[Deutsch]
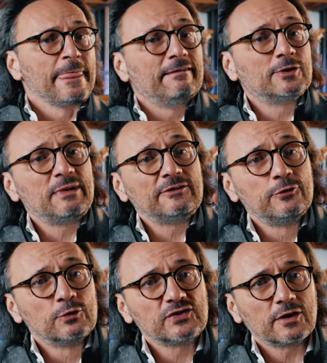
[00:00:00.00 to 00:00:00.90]
Wenn du mein
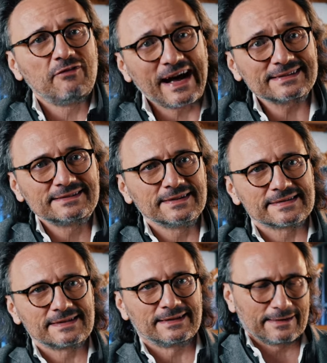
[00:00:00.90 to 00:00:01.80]
Flugzeug
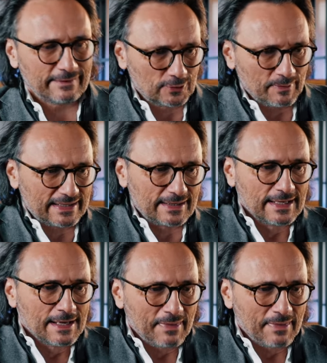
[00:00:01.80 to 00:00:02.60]
wartest, ja, wenn du meine,